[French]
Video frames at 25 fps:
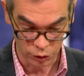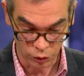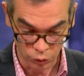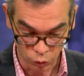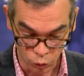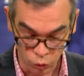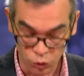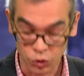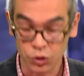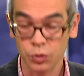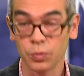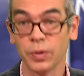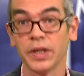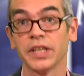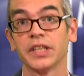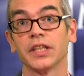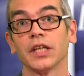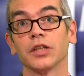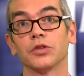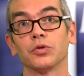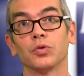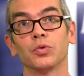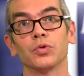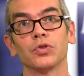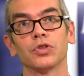nous souhaite
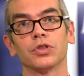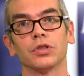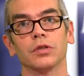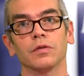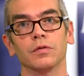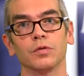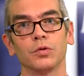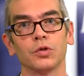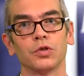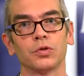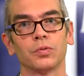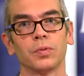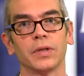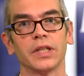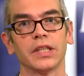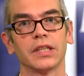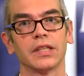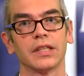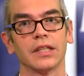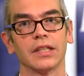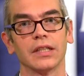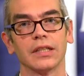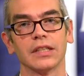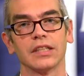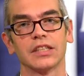à tous, je vous souhaite,